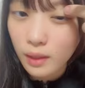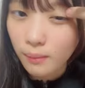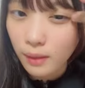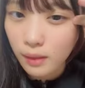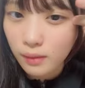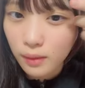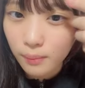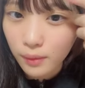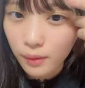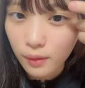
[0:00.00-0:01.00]
食べんくて
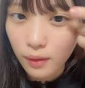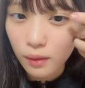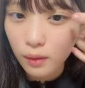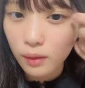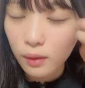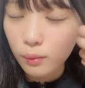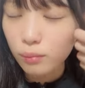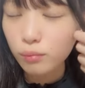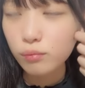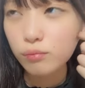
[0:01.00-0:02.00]
もなんか
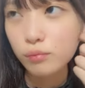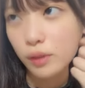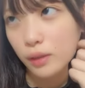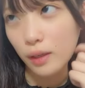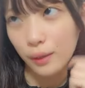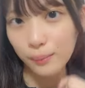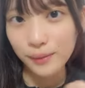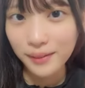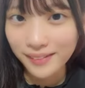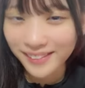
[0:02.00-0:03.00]
うんいっか
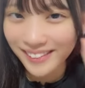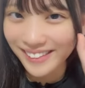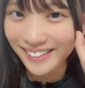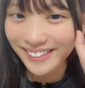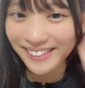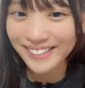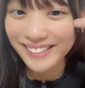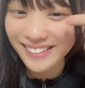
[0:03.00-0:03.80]
みたいな